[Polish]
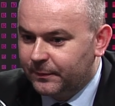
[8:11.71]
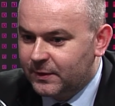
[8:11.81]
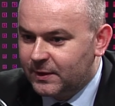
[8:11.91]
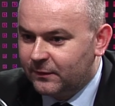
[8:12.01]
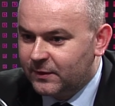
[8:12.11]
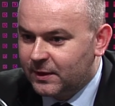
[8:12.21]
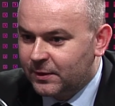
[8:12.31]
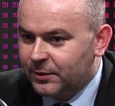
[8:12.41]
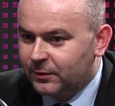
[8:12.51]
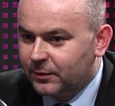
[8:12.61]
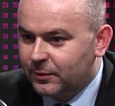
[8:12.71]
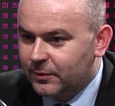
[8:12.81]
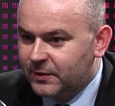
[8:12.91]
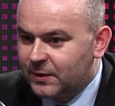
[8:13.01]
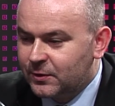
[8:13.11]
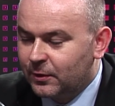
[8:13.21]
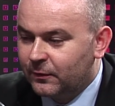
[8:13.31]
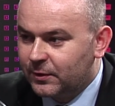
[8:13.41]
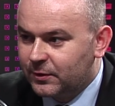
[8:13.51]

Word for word: e, zjawiska, że tylko sędziowie,